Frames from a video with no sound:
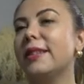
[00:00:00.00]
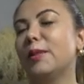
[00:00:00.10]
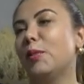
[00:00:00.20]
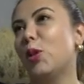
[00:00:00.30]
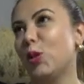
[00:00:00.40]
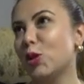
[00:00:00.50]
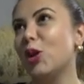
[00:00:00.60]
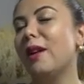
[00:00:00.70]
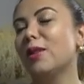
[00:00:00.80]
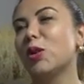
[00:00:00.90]
yıl
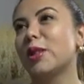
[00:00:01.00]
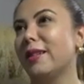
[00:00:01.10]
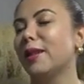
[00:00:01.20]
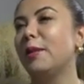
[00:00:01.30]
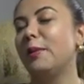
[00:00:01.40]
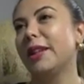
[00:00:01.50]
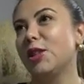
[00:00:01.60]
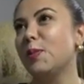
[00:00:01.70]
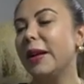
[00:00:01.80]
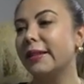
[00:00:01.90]
boyunca dosyayı alabilmek
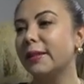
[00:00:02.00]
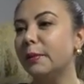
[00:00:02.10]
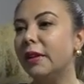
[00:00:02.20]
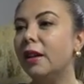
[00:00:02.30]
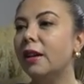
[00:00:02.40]
için bekledim.